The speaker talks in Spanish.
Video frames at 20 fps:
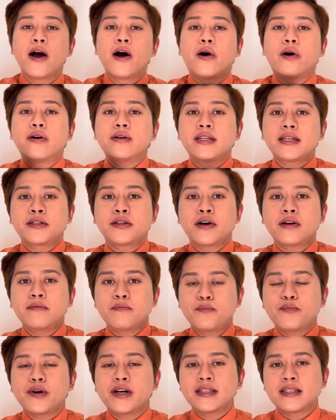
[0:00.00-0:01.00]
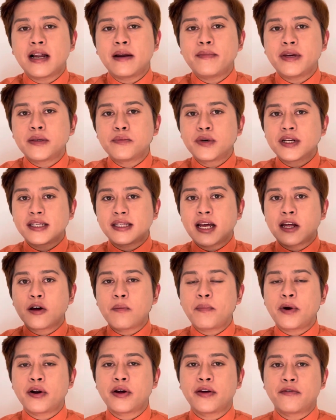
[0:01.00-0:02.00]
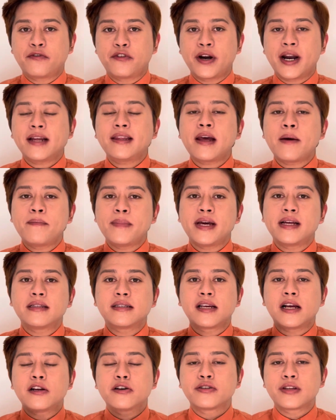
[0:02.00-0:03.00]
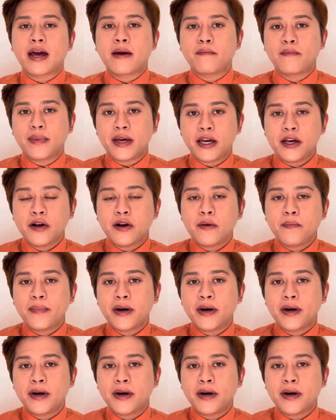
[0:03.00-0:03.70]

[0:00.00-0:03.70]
o si son pues del mismo estado pero de fuera también se los envío,